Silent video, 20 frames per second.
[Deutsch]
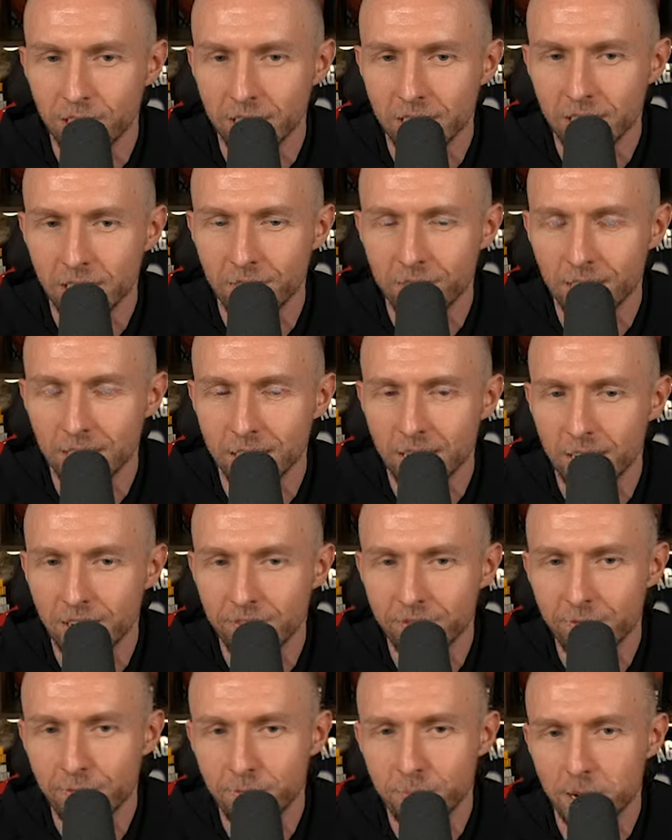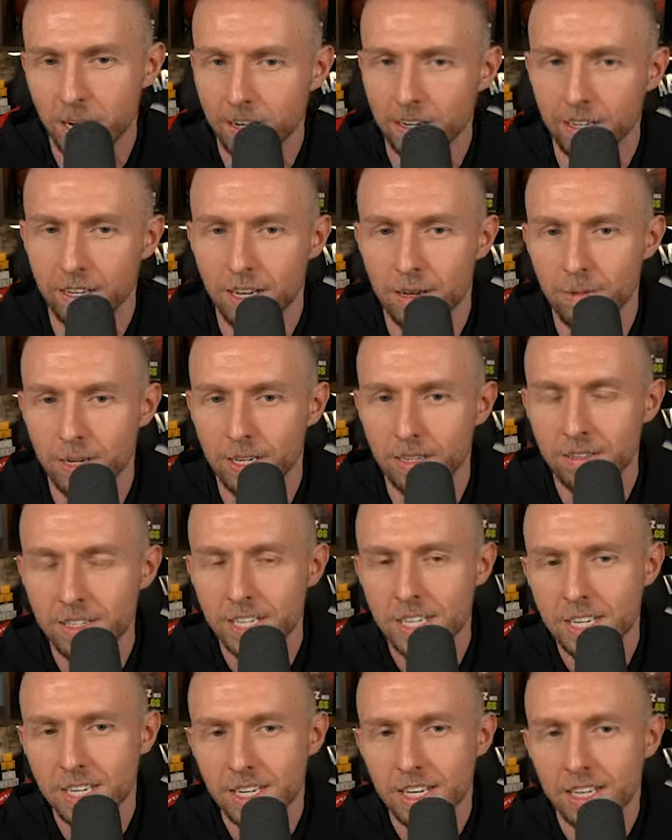Kevin Love packen, aber
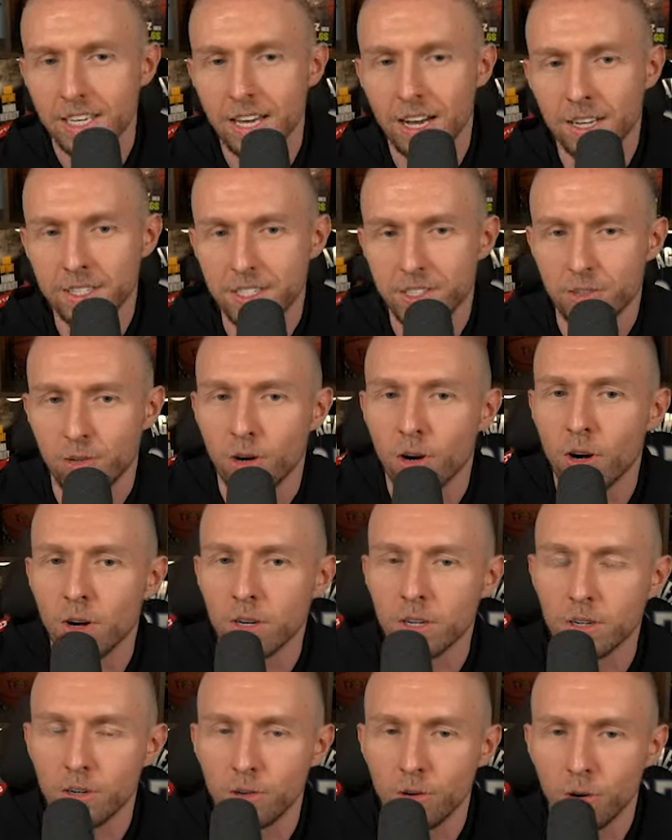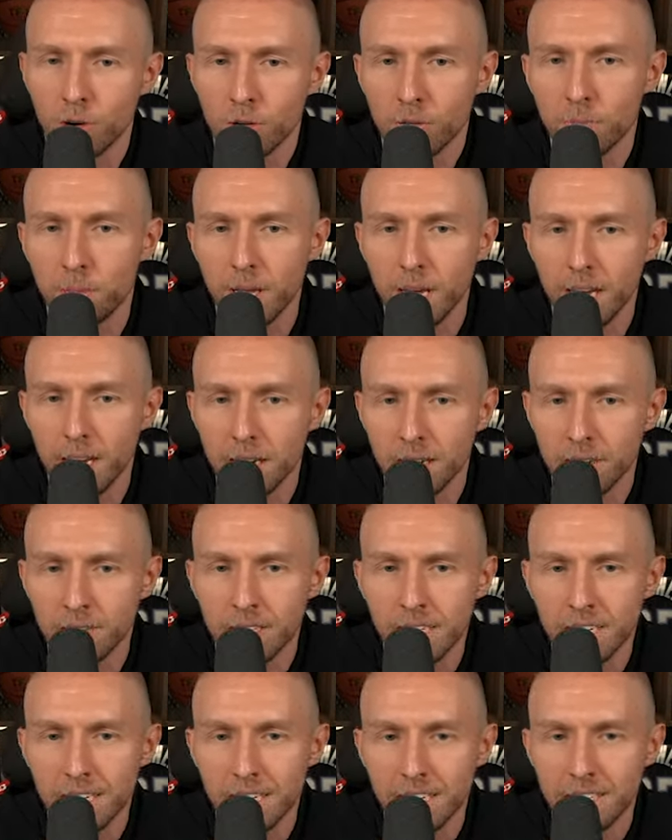ja, Strong Roleplayer,
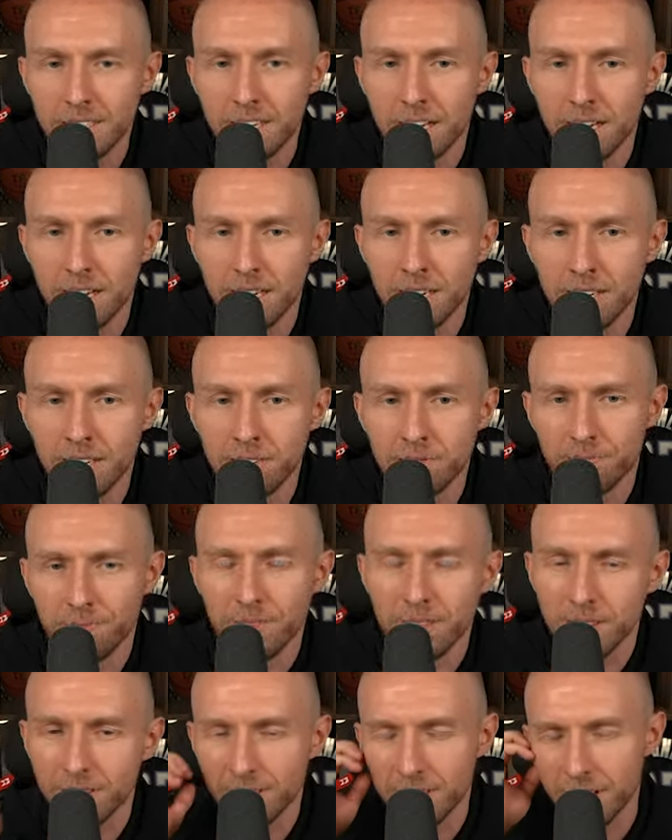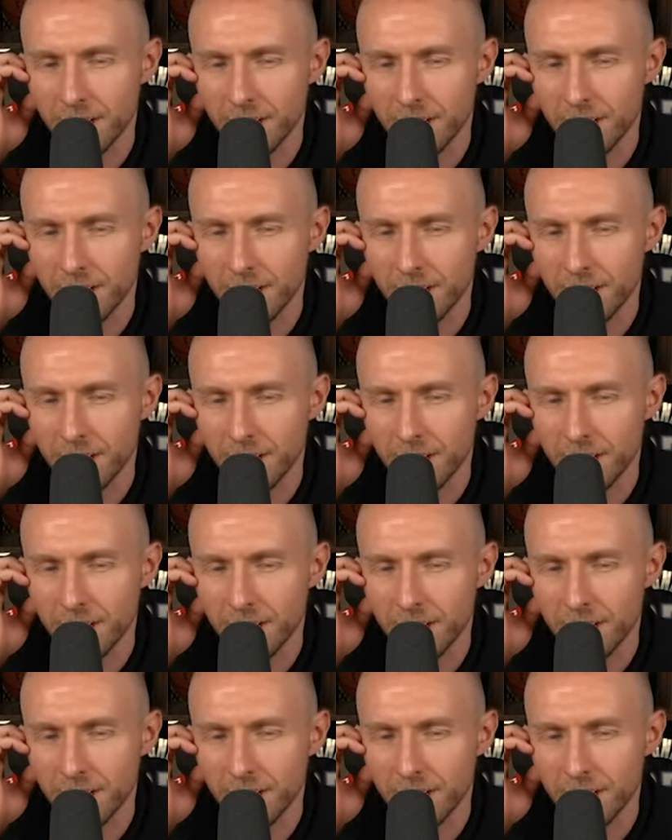da da